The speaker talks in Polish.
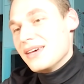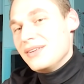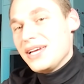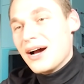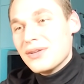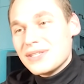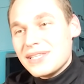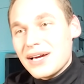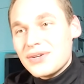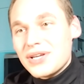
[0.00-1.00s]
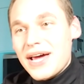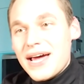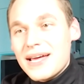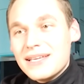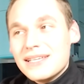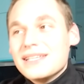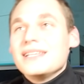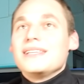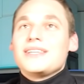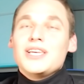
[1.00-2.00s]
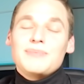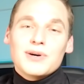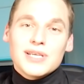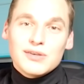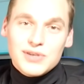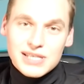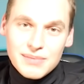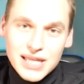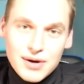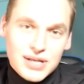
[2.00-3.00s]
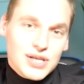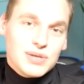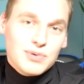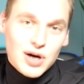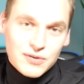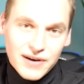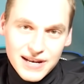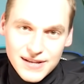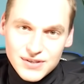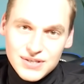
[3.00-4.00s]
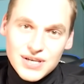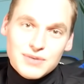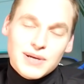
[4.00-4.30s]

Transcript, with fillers: Wynikało to z tego, że y, część POZ-ów się zamknęła, część była otwarta, czyli część